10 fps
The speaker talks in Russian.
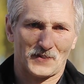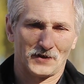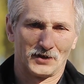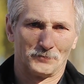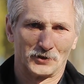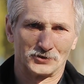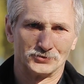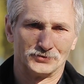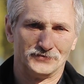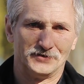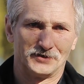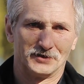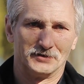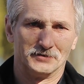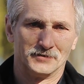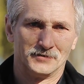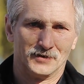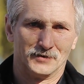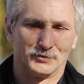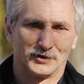Я прошу свидетелей
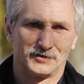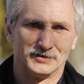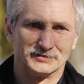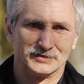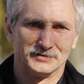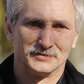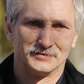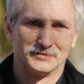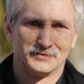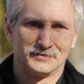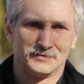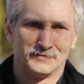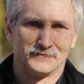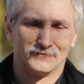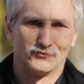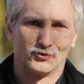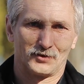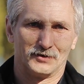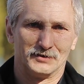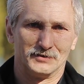обратиться в
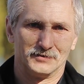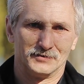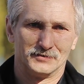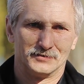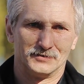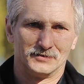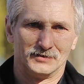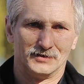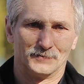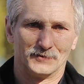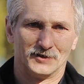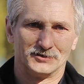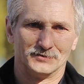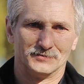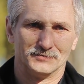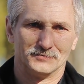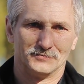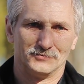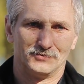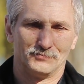органы для подачи
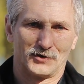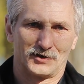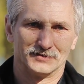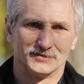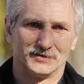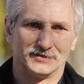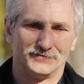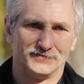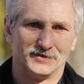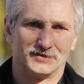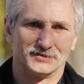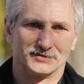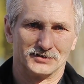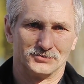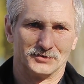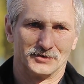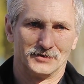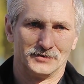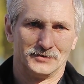показаний свидетельских только.